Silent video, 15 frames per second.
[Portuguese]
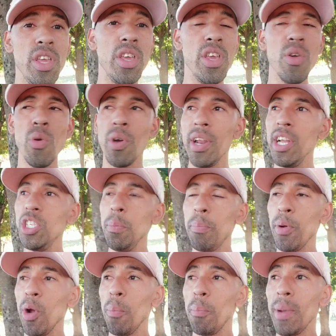E o grande
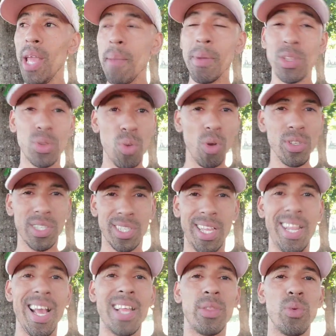problema dos
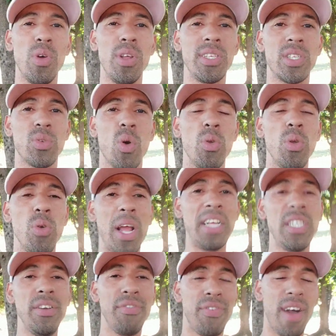criadores quando a
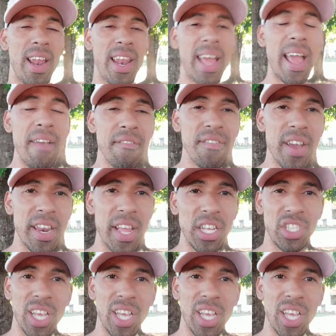gente fala referente à